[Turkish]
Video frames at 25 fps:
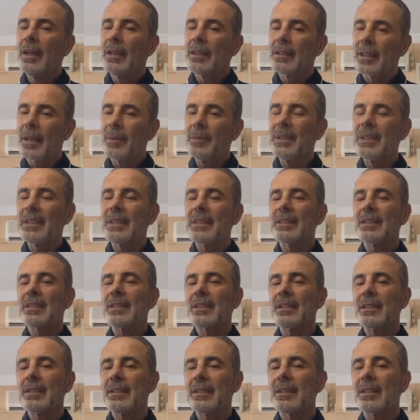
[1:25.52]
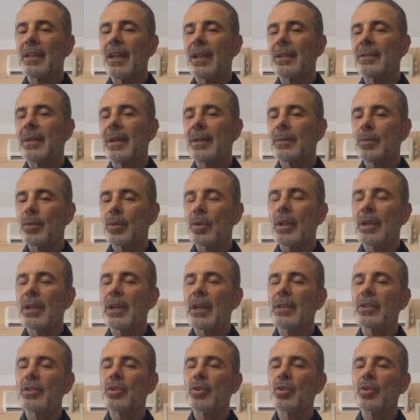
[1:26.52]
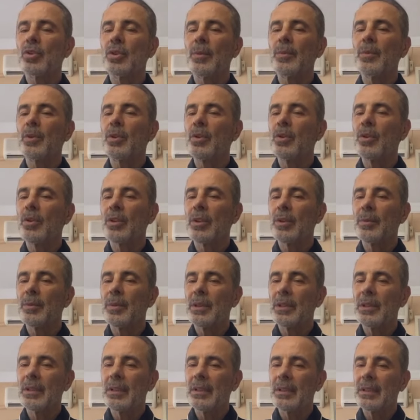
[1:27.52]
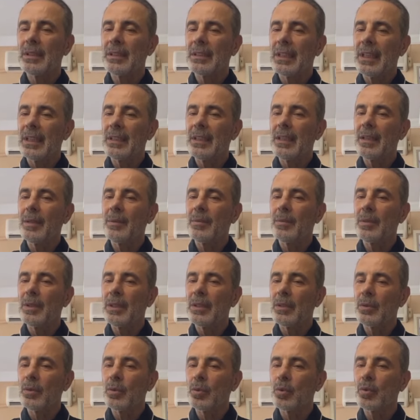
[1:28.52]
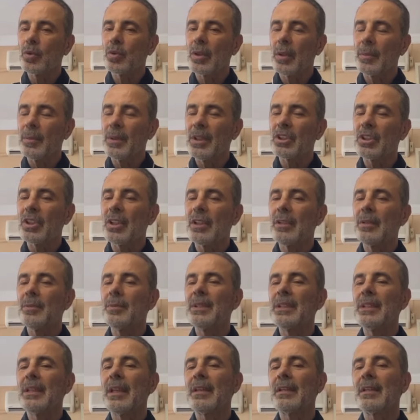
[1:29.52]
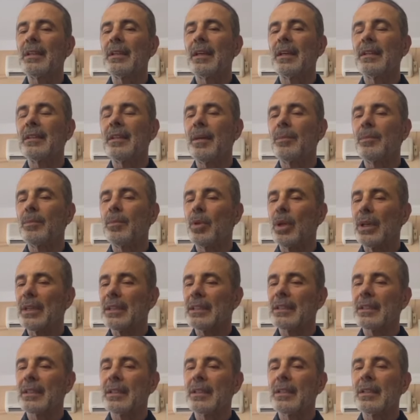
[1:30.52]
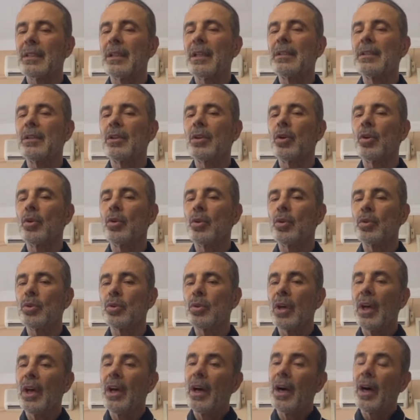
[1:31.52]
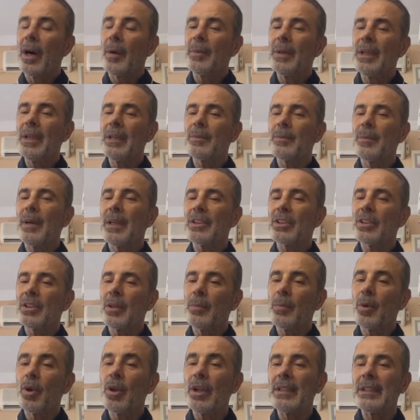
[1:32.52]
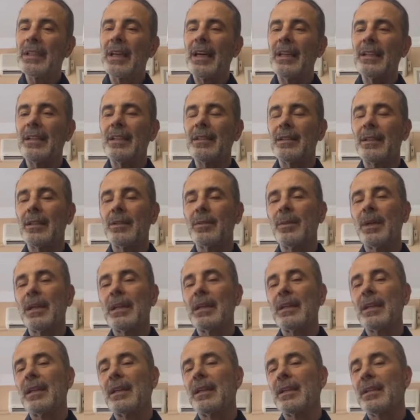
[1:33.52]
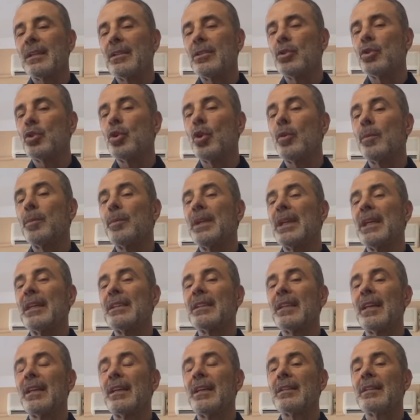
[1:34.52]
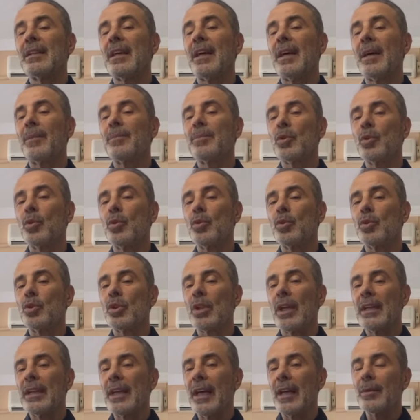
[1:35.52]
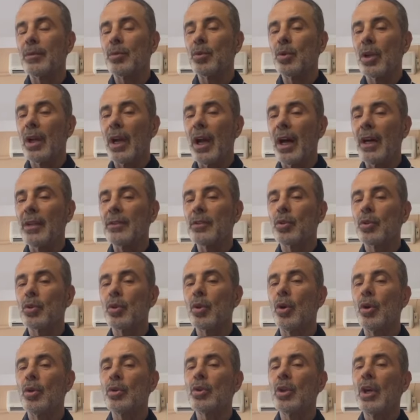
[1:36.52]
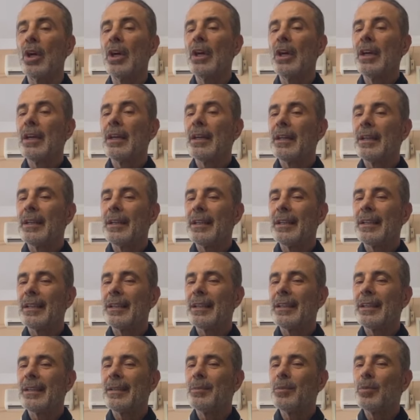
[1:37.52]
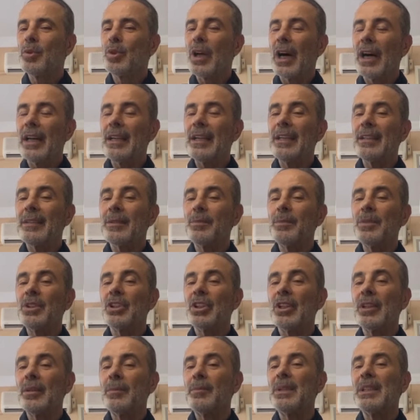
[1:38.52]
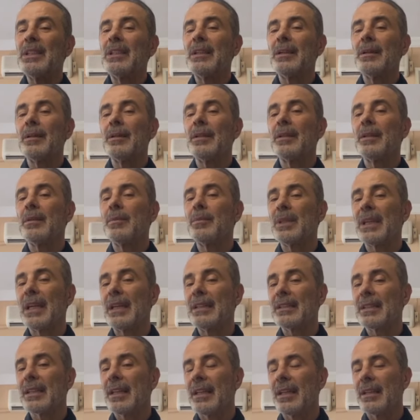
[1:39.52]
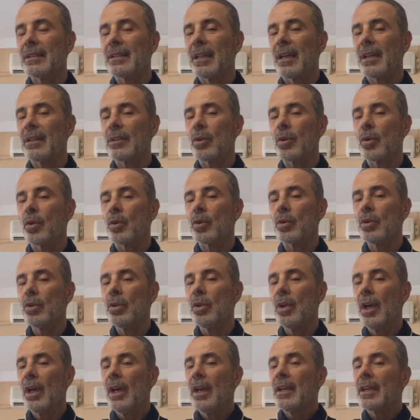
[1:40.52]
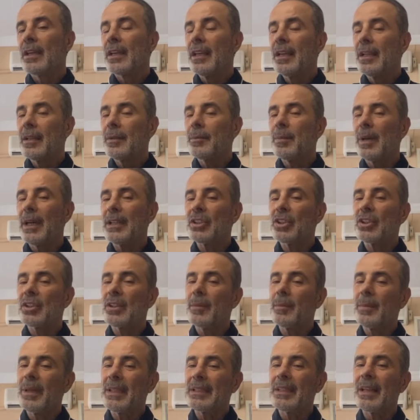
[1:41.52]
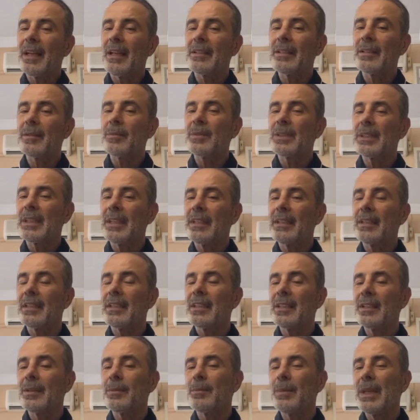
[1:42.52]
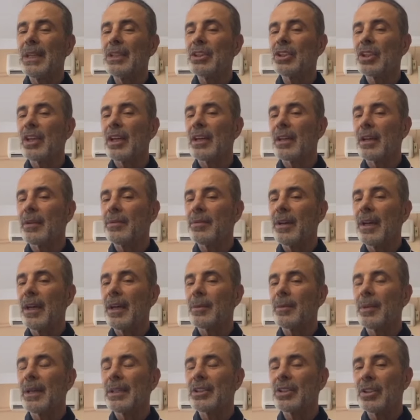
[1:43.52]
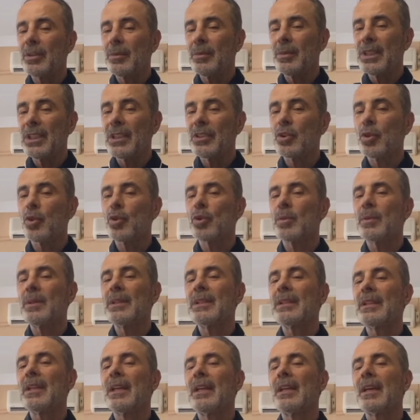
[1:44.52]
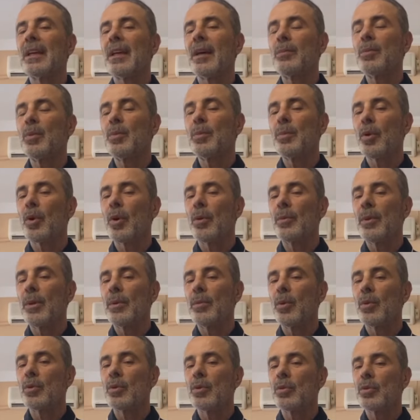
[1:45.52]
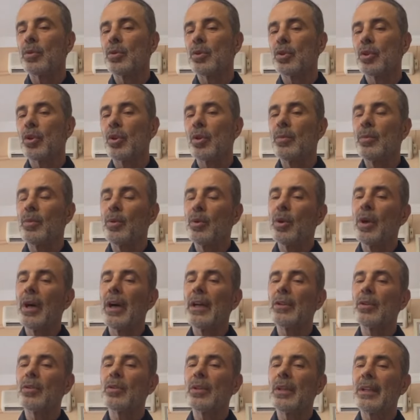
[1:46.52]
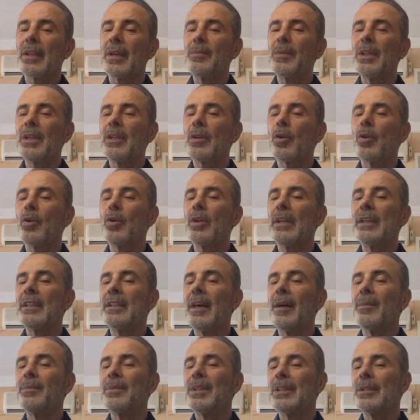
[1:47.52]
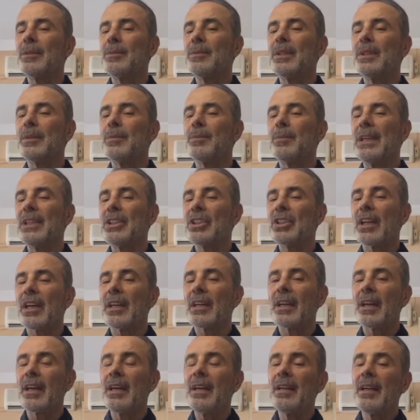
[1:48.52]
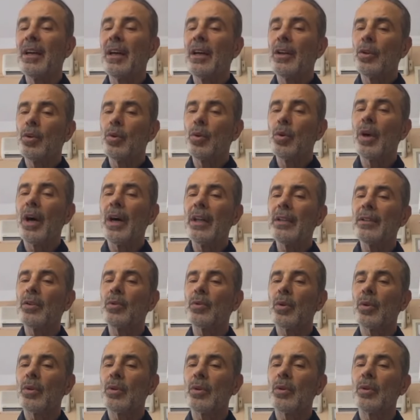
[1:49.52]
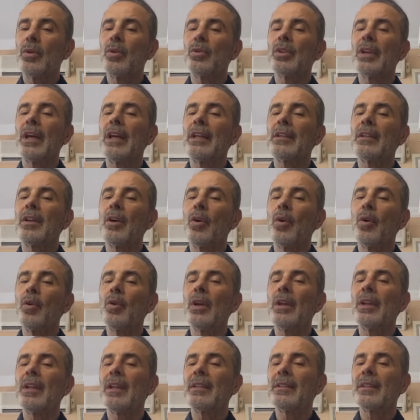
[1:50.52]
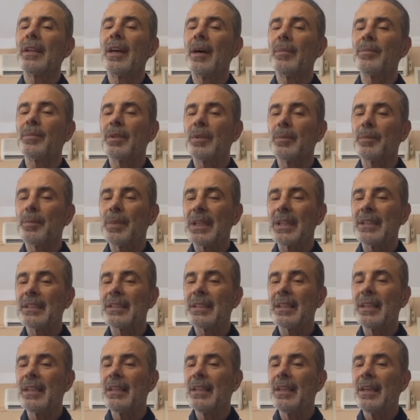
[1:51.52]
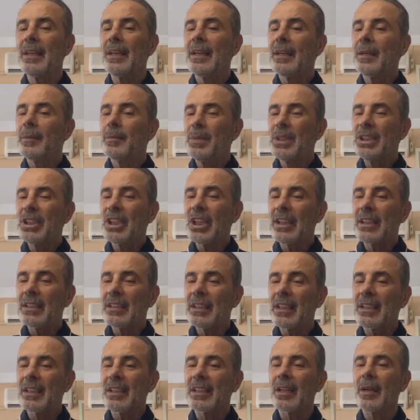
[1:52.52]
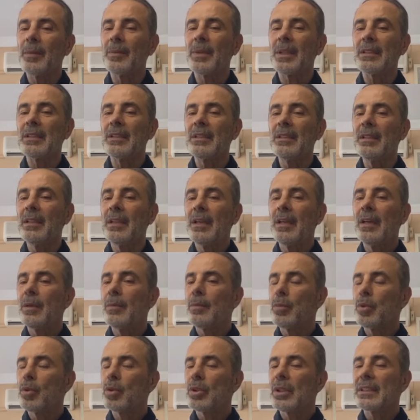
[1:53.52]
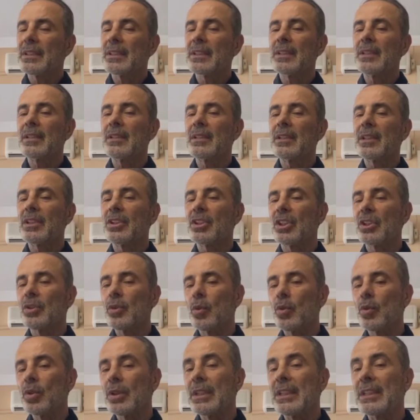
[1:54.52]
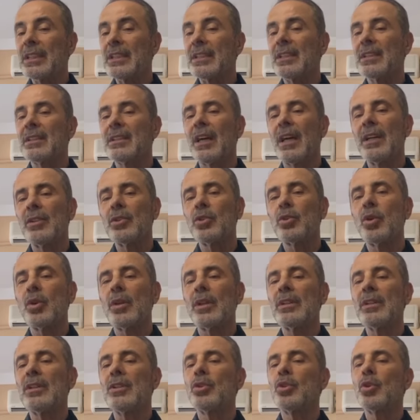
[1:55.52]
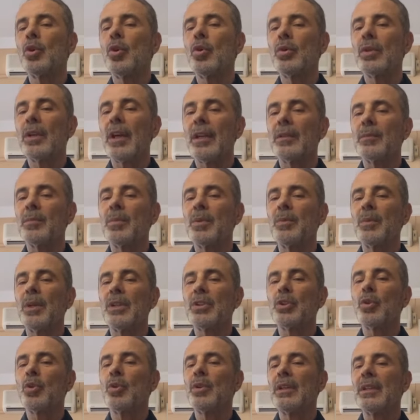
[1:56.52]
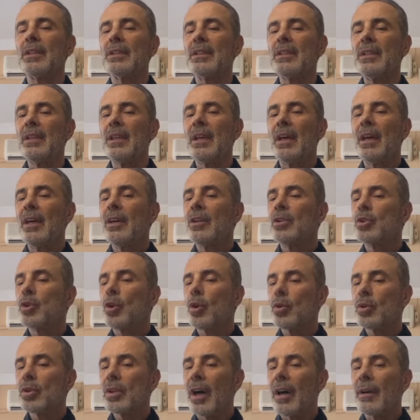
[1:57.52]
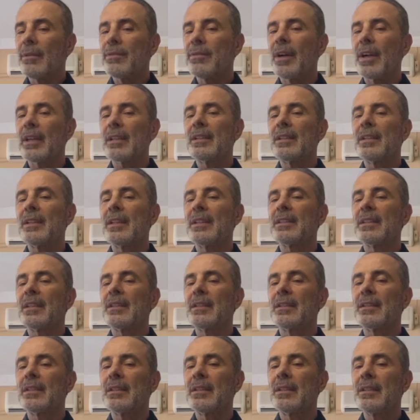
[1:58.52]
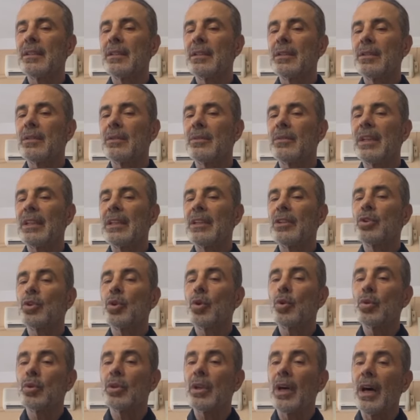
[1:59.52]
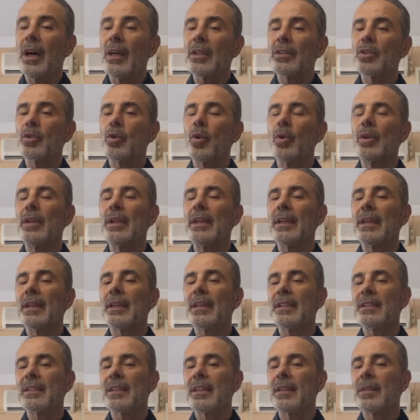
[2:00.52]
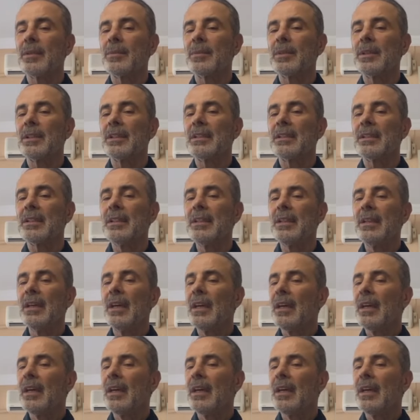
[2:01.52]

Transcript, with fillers: Tabii ki sıkıntılar var. Mutlaka Jose Mourinho gibi deneyimli, usta, başarılı bir teknik adam bu eksiklikleri de görüyordu. Ama ilk maçta böyle değerlendirmek gerekir. Çok bireysel hata yaptı oyuncular. Yani buna antrenör e, müdahale etmeyeceği bir, e, bireysel hatalar oldu. İlk maçta baz aldığımızda ilk 25 dakika Fenerbahçe'nin bir de çözmesi gereken bu problem olduğunu düşünüyorum. Lugano'dan hem ilk golü yedi hem 20-25 dakika Lugano'nu özellikle ön alanda yaptığı prese bir şekilde kıramadı. Burada sıkıntı yaşadı. Onu kırdıktan sonra da çok rahat bir maç oynadı. Çok daha farklı kazanırdı ve de çok daha az gol yiyerek kazanabilirdi.